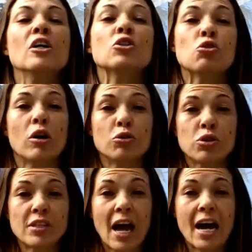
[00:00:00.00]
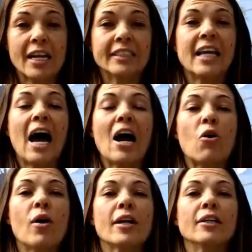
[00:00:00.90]
Sou a Jussara da
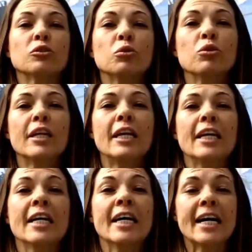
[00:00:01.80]
Aquanature.